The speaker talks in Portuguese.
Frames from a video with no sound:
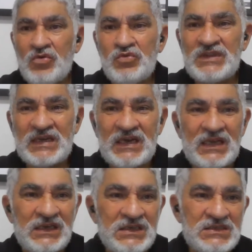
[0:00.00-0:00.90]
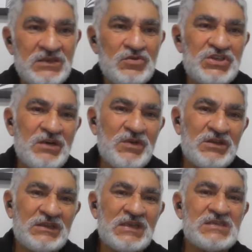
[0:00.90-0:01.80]
com muita clareza, nos
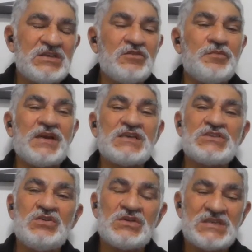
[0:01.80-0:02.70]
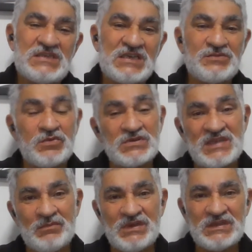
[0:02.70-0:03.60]
chamando a atenção para as nossas
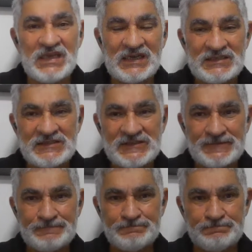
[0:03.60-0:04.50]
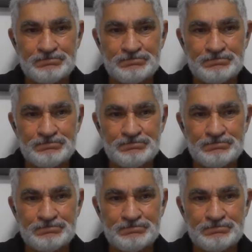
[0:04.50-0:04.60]
responsabilidades.